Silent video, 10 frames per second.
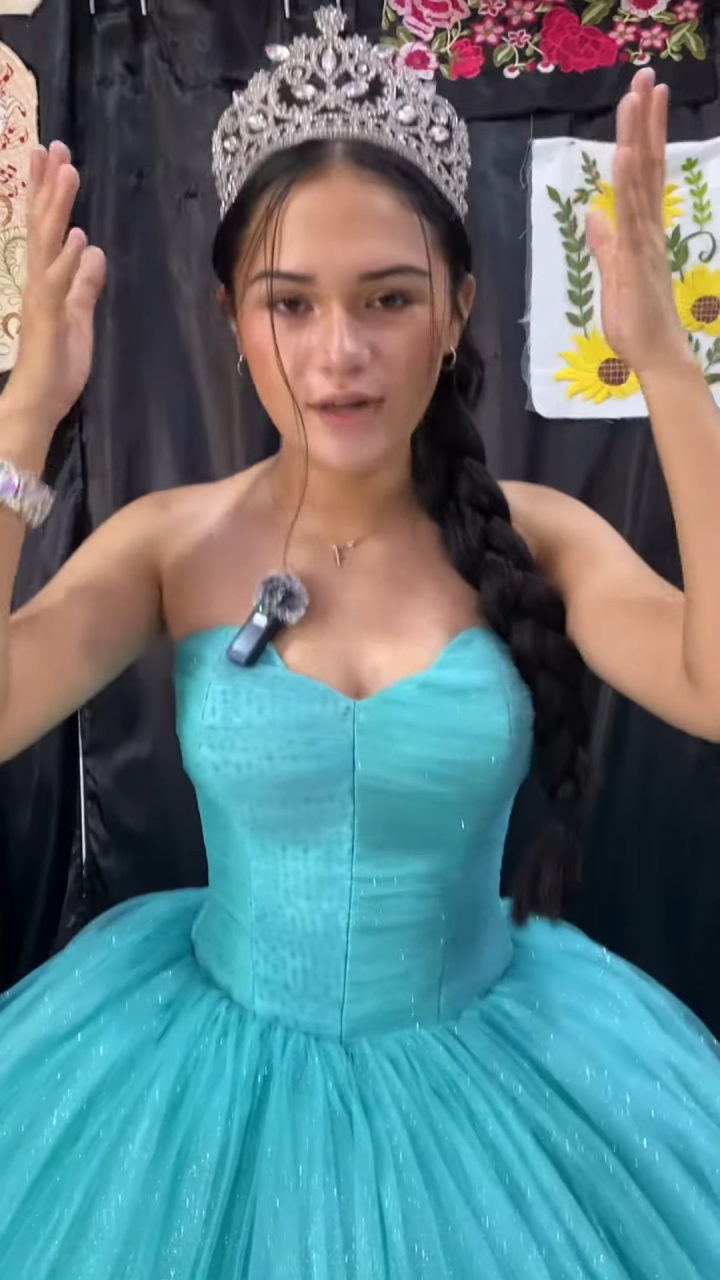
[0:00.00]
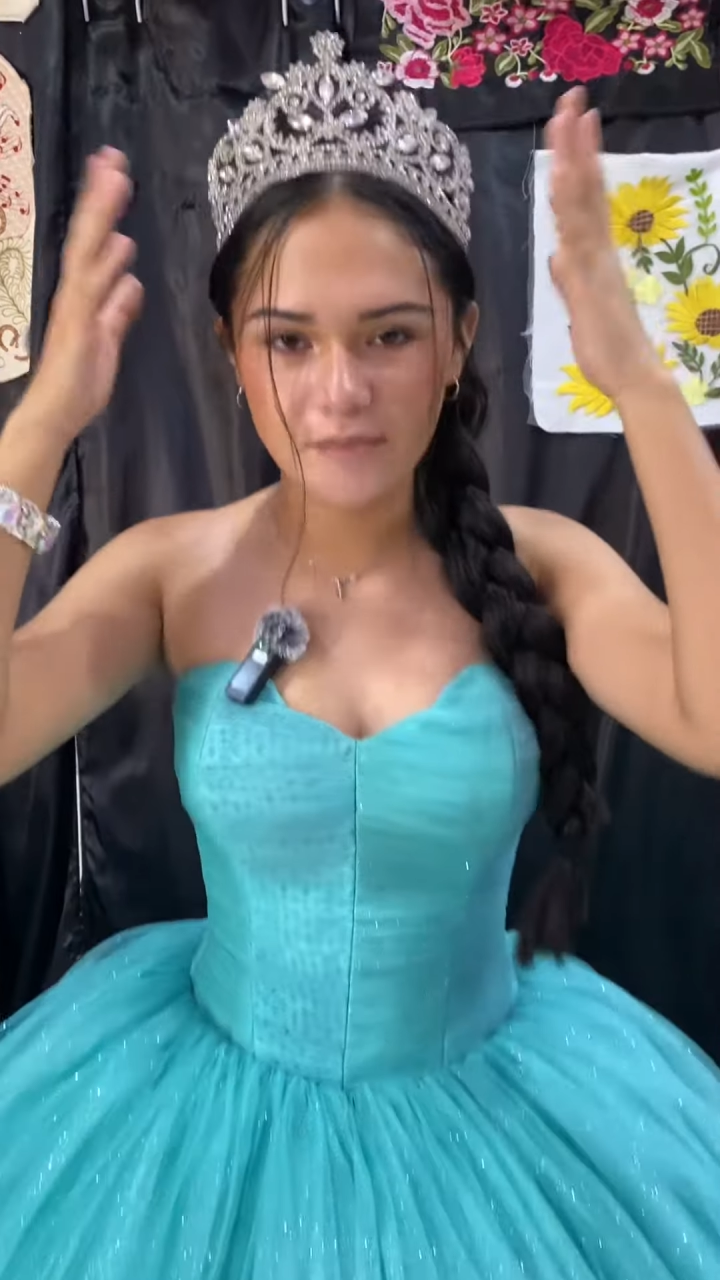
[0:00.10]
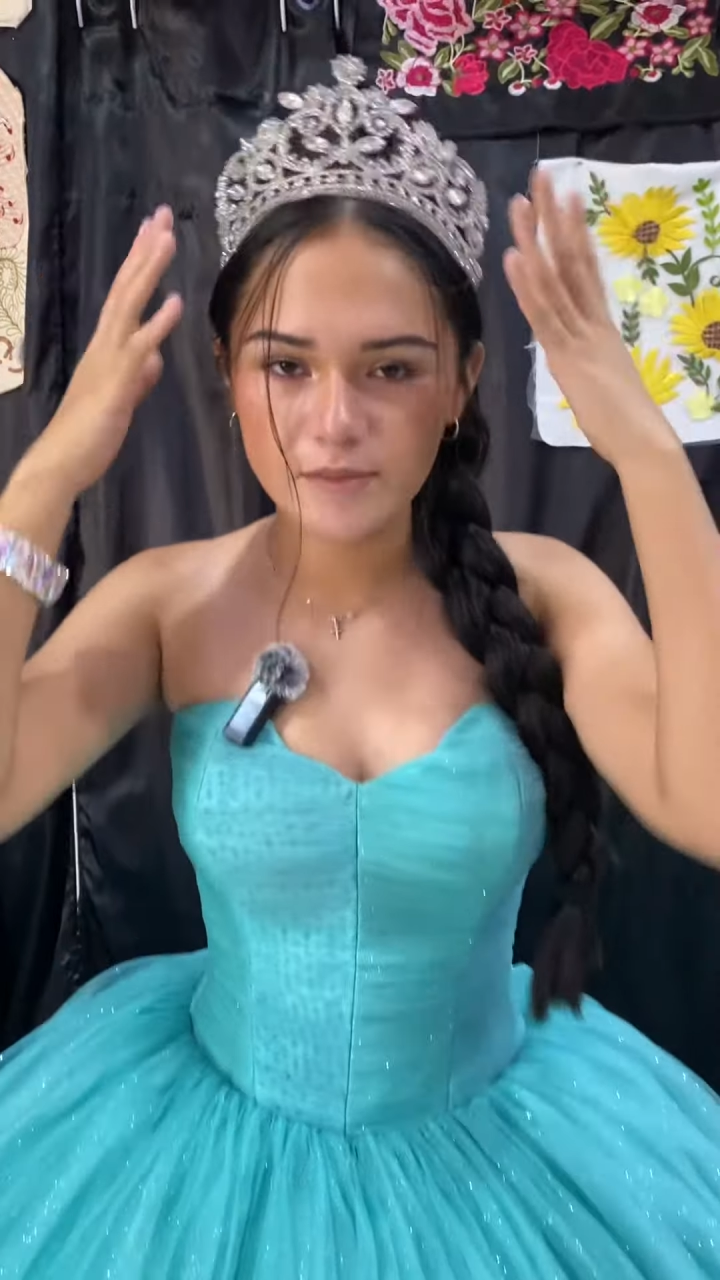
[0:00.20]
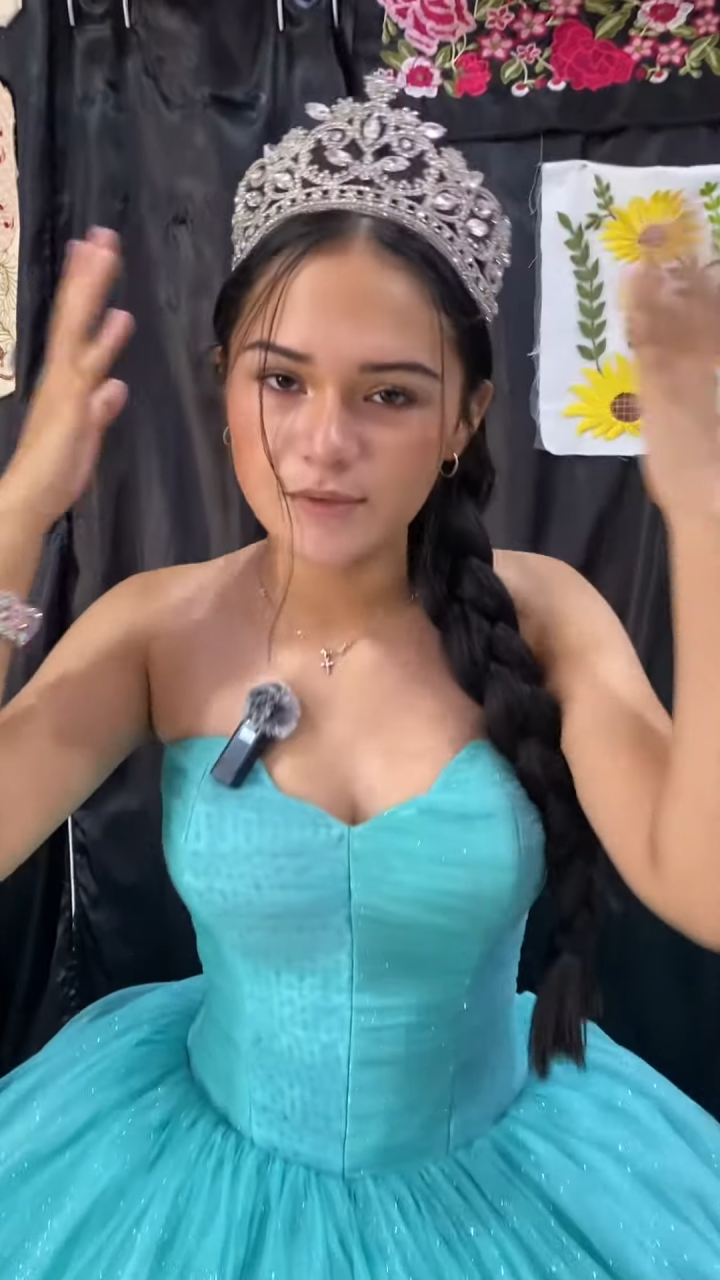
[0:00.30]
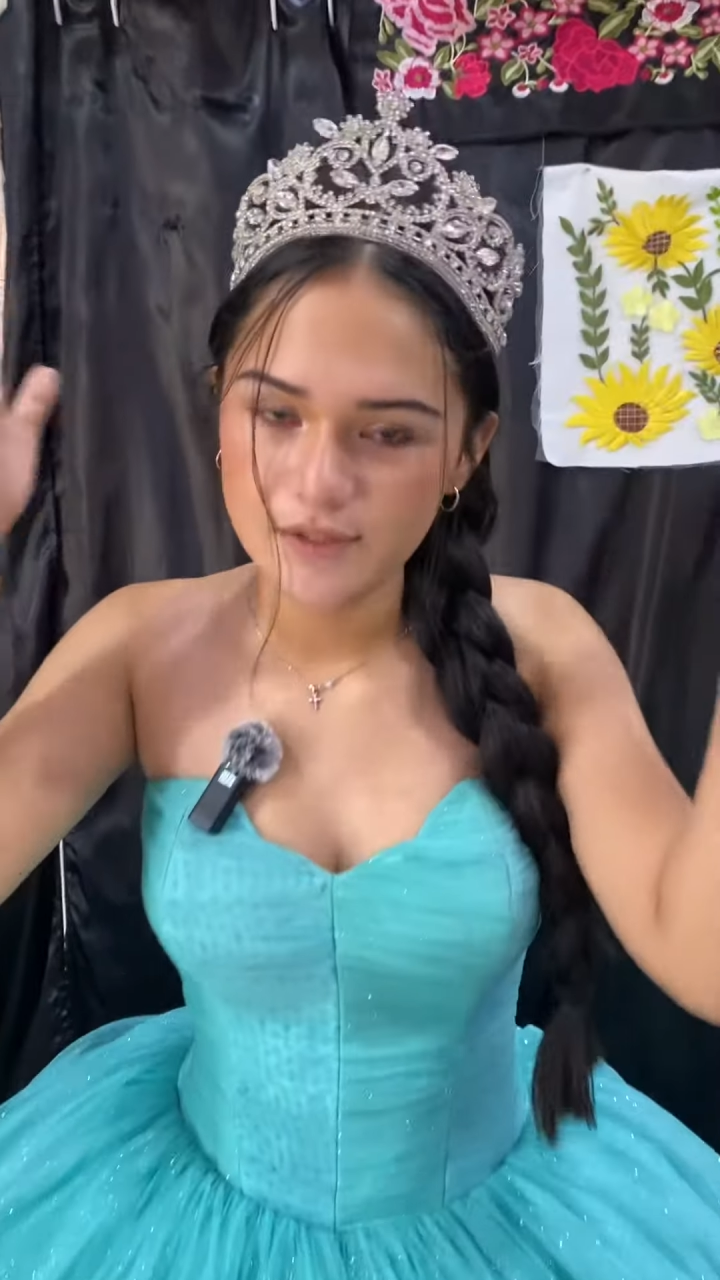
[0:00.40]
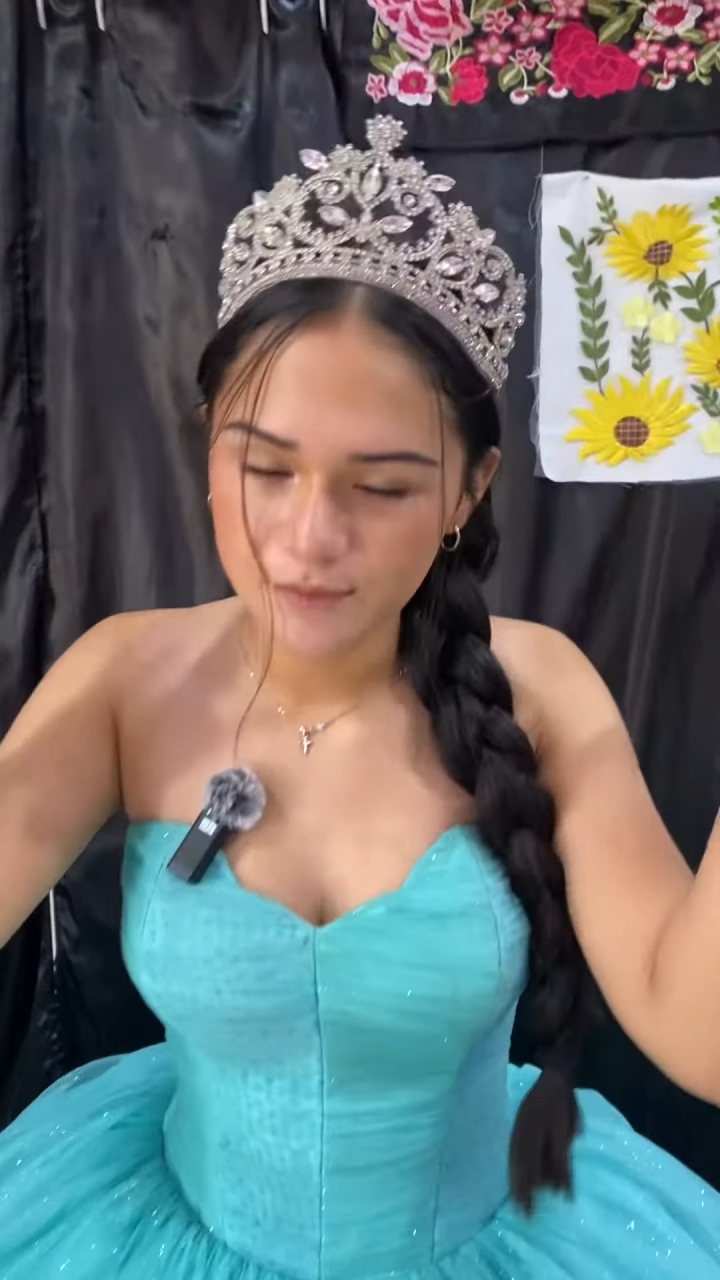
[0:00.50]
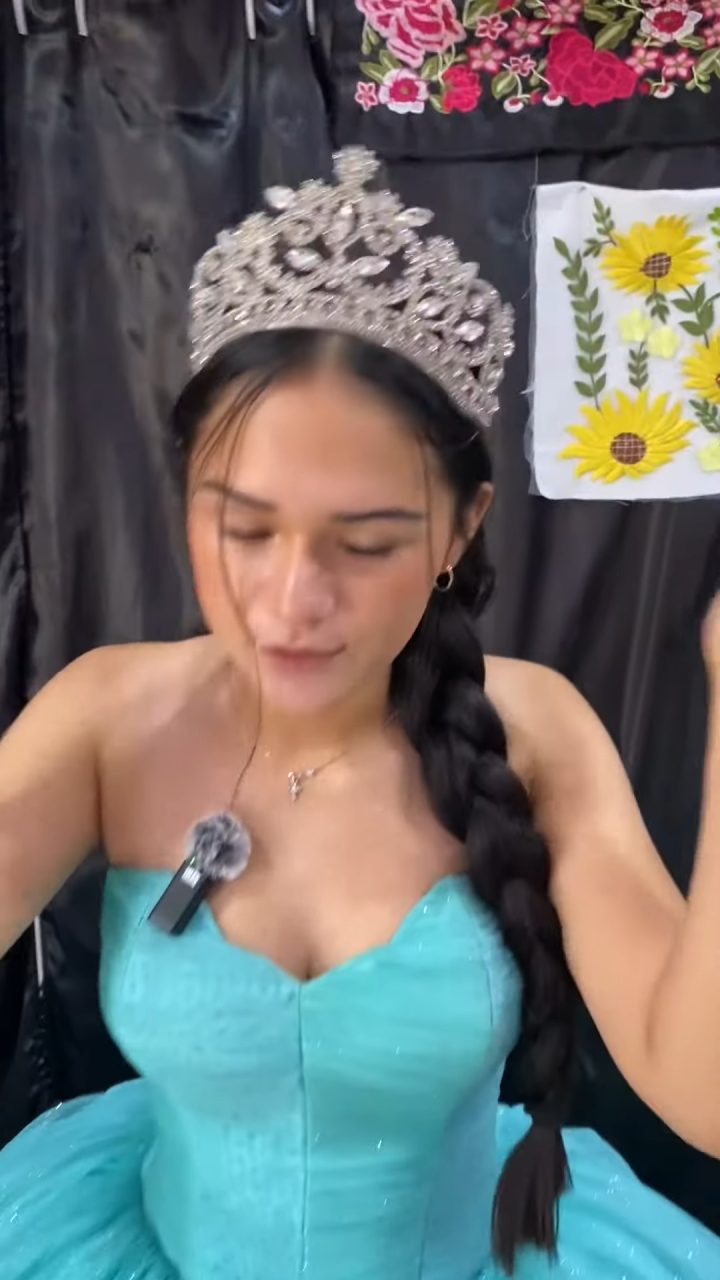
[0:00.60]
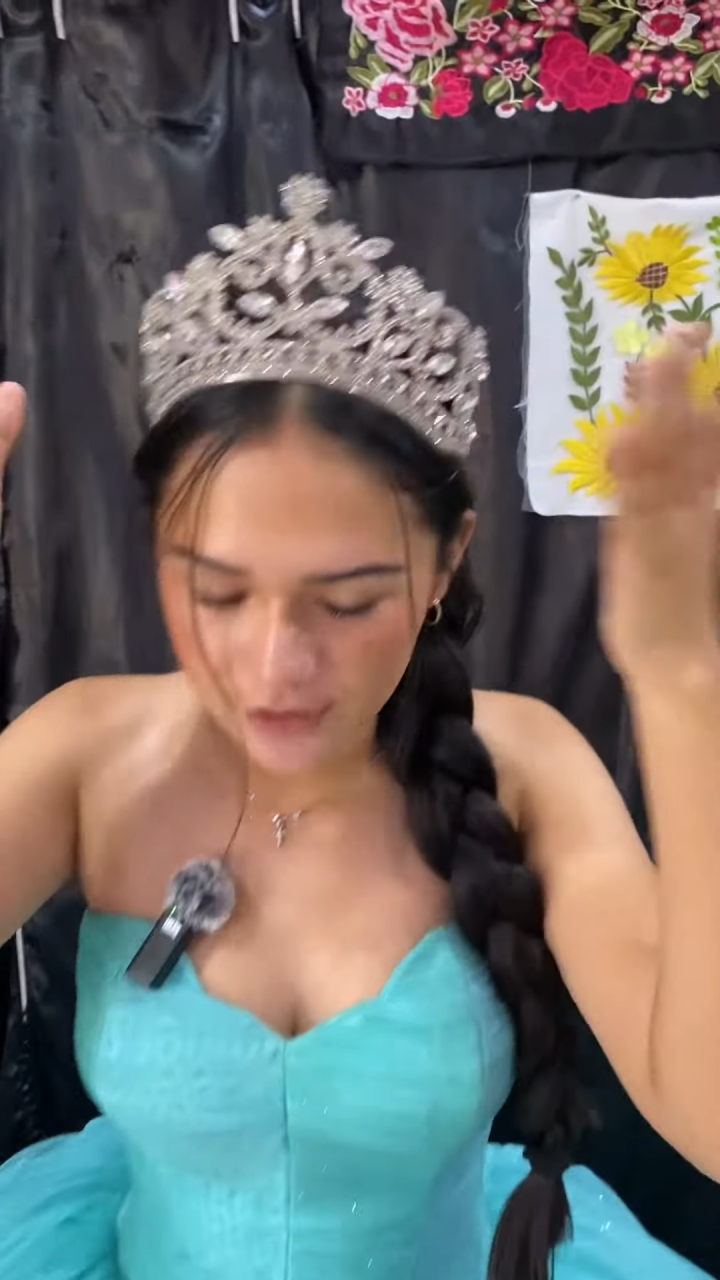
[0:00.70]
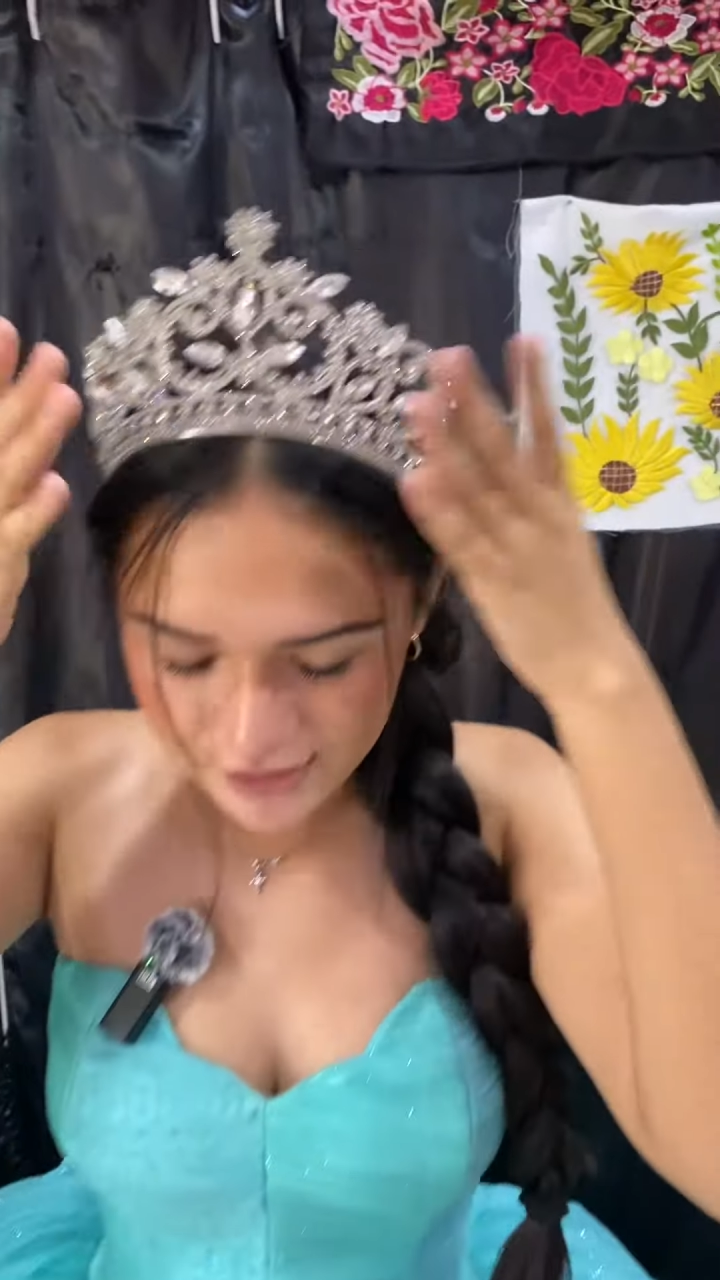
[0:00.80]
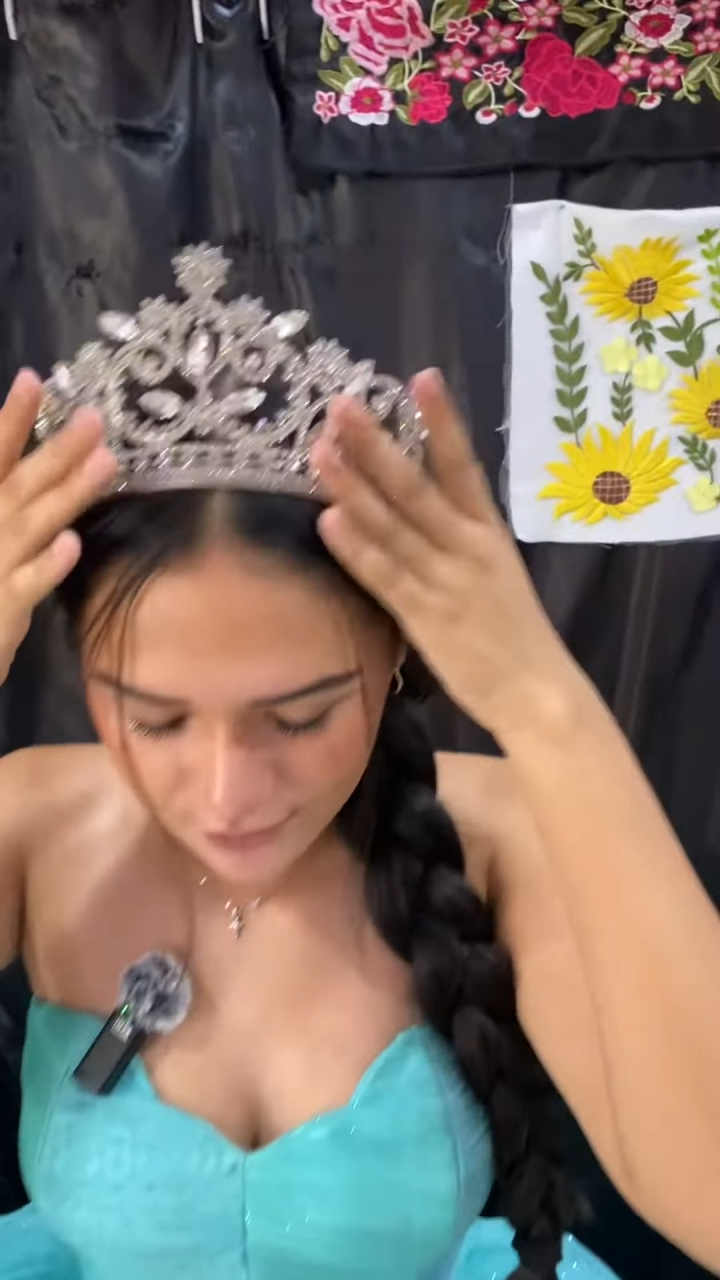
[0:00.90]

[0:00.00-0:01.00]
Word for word: a mí me gustan mucho las